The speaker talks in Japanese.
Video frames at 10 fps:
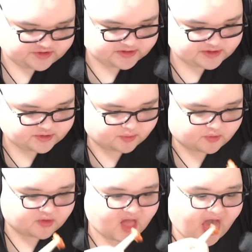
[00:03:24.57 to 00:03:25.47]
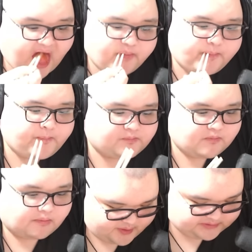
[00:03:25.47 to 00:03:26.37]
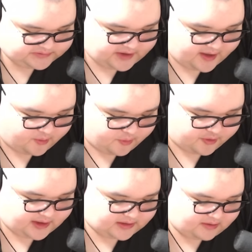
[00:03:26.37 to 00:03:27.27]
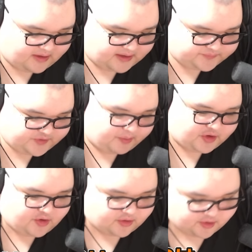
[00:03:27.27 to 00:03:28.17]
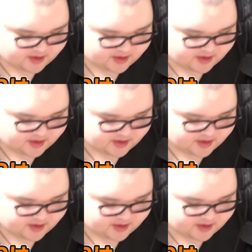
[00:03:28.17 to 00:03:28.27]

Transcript: 信すると思う。いやおもろかったわ。でも今日の